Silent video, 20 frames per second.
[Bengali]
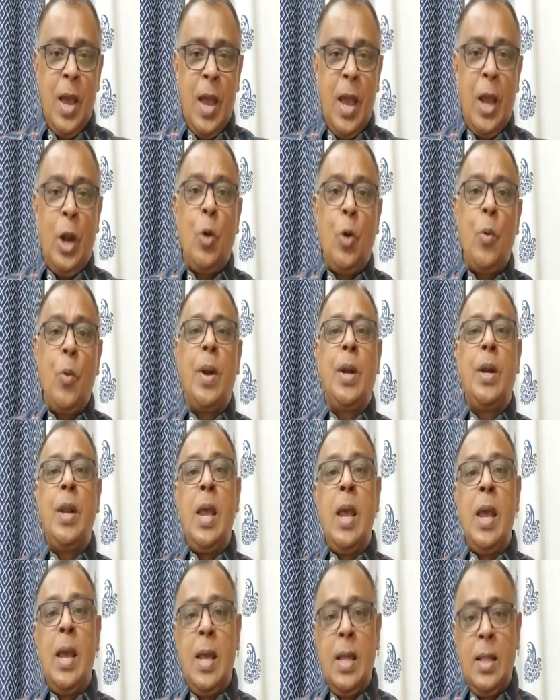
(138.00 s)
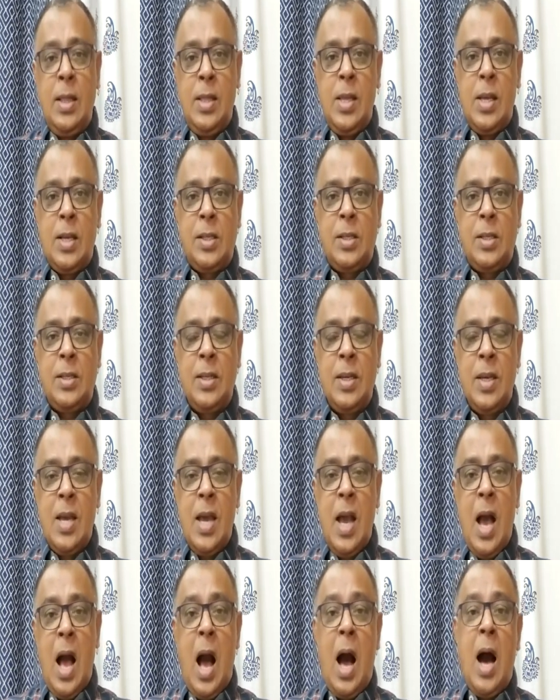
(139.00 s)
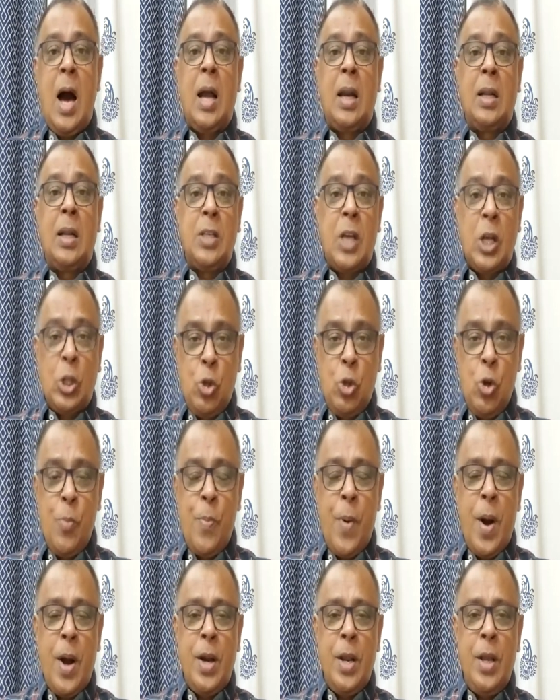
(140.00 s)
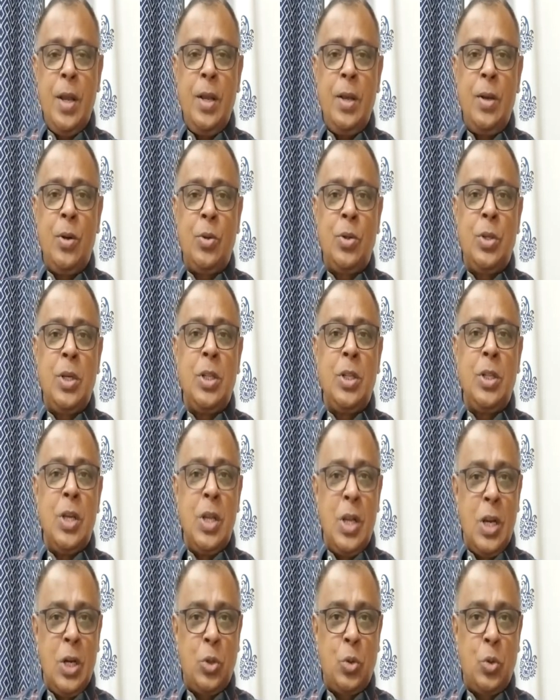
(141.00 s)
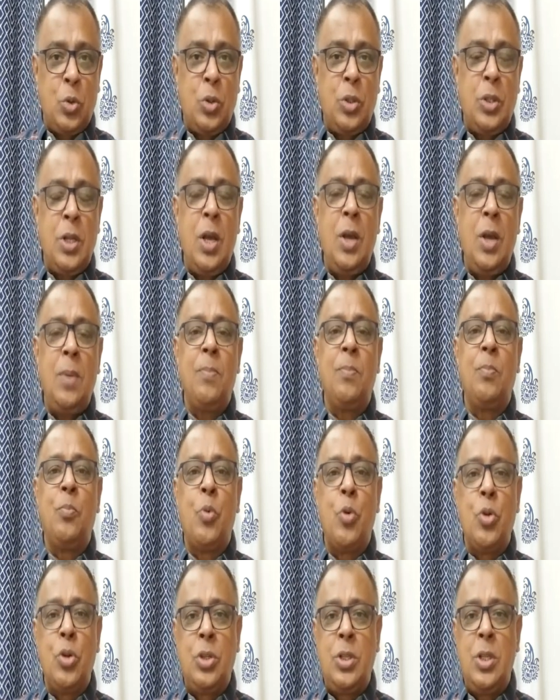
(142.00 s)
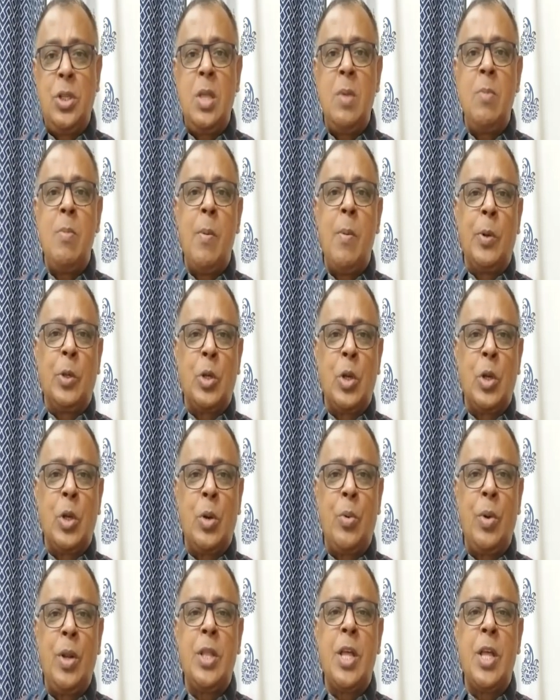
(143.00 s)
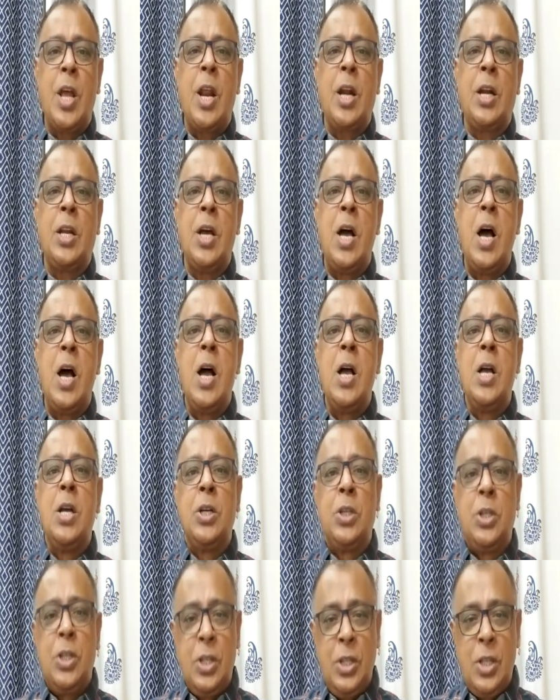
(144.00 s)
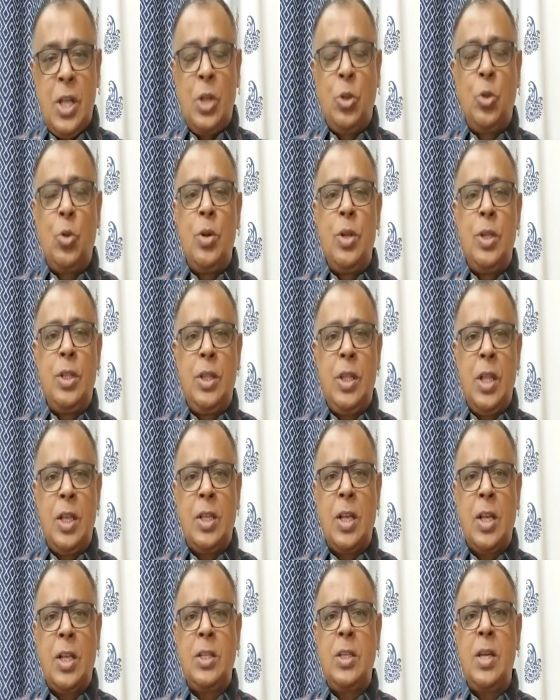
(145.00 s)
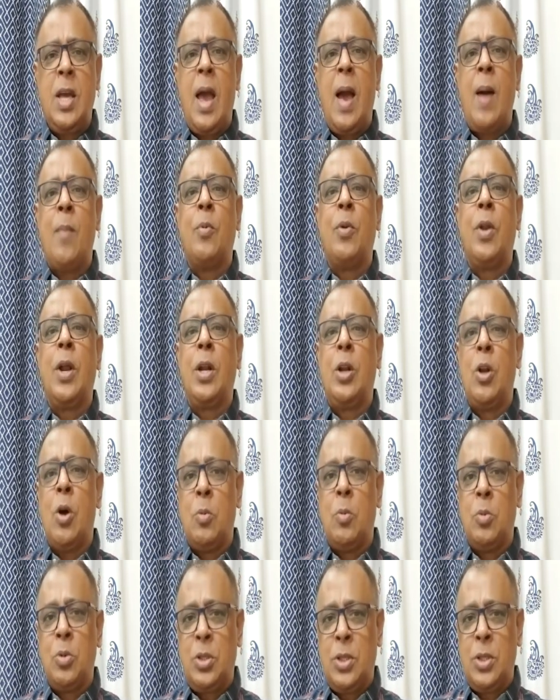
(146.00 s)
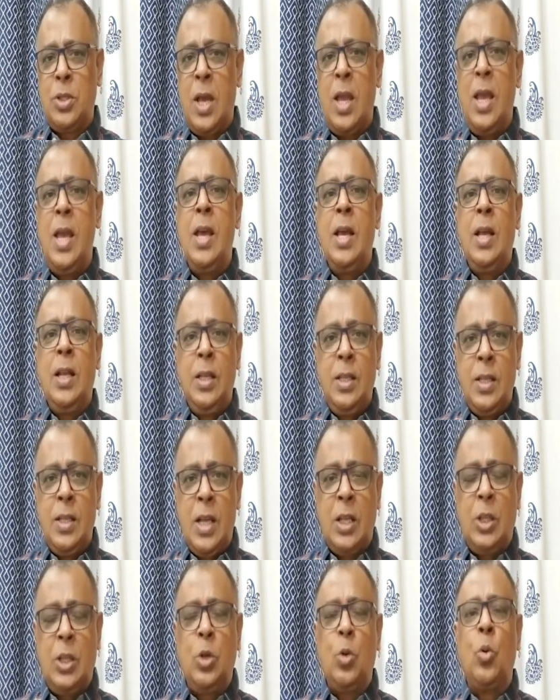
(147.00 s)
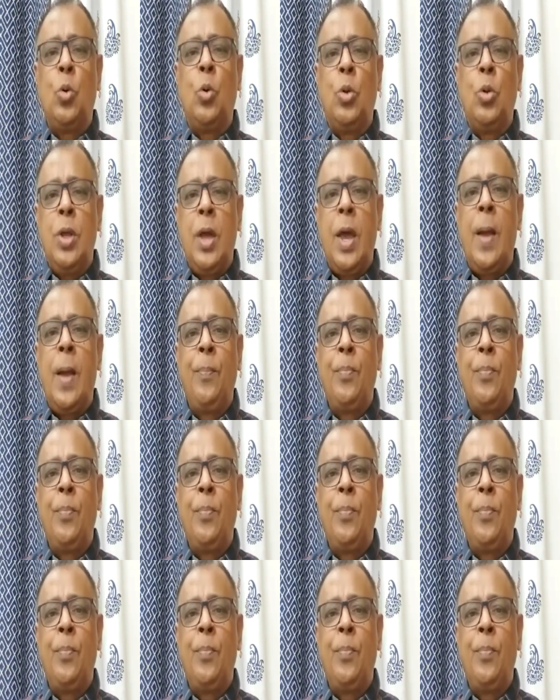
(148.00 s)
এরকম একটি ইঙ্গিত দিয়েছে আর জাতীয় পার্টি হচ্ছে ধীরে সুস্থে পরিস্থিতি বিবেচনা করে তারা একটা সিদ্ধান্ত নিতে চাচ্ছে এমন একটি অবস্থায় যাচ্ছে অন্যদিকে